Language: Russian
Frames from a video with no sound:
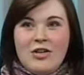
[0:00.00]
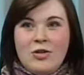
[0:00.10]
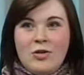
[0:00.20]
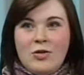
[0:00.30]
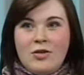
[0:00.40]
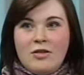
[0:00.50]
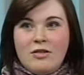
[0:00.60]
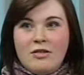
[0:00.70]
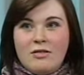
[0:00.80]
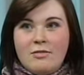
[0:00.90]
Но
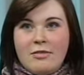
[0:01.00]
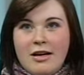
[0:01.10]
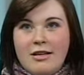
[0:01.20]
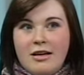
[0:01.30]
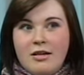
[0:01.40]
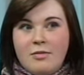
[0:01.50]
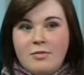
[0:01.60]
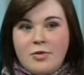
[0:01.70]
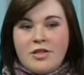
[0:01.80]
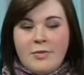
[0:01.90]
когда
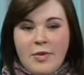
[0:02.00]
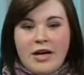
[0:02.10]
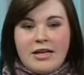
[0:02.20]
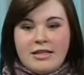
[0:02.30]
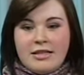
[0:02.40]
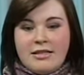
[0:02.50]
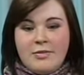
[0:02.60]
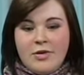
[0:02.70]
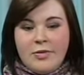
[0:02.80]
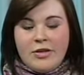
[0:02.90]
после показа к
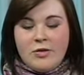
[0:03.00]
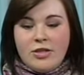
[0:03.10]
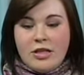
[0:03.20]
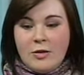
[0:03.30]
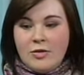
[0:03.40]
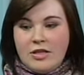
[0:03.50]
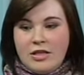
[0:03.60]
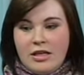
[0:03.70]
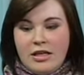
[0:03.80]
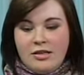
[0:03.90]
тебе подходят
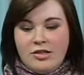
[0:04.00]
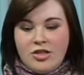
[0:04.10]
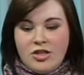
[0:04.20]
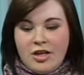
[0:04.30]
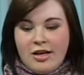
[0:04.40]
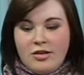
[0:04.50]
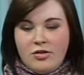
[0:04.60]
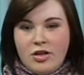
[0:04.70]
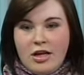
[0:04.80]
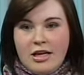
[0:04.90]
люди и
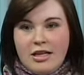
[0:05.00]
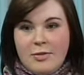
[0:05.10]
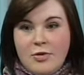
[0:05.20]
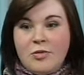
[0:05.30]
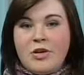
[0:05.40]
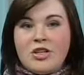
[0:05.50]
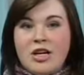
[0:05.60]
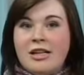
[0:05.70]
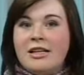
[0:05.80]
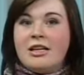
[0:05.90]
начинают... Ты понимаешь,
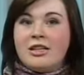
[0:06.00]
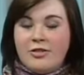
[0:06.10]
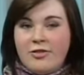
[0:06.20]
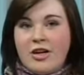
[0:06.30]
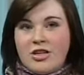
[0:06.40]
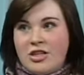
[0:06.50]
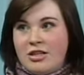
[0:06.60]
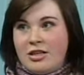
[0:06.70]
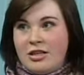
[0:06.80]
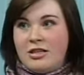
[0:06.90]
как для них это
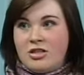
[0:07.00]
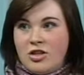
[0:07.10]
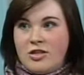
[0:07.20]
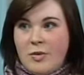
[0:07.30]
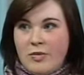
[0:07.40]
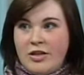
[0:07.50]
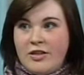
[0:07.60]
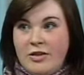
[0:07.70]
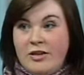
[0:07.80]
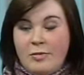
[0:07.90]
важно, когда они начинают тебя
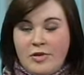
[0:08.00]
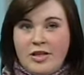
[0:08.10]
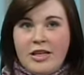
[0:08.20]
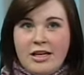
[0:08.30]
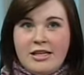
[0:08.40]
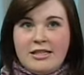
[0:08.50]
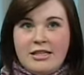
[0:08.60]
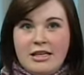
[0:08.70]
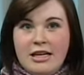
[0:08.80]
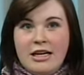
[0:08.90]
благодарить,
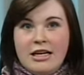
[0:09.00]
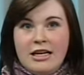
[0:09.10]
и